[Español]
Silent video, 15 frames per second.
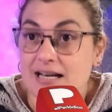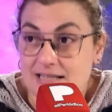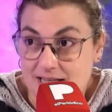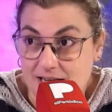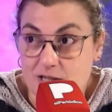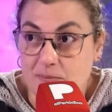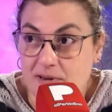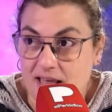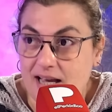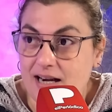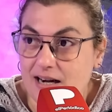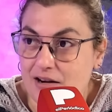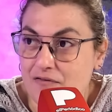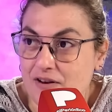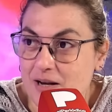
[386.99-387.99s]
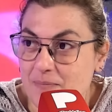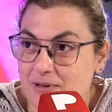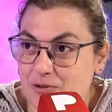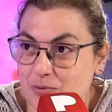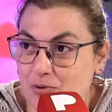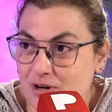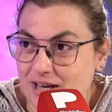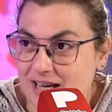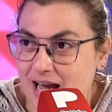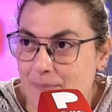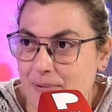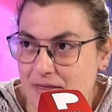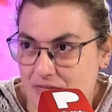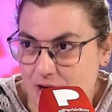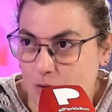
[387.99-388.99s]
Sí que es verdad que el rey Felipe tuvo que
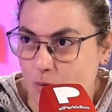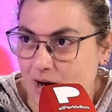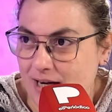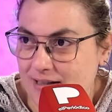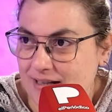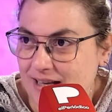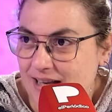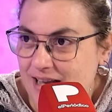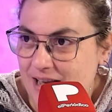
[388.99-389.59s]
apaciguar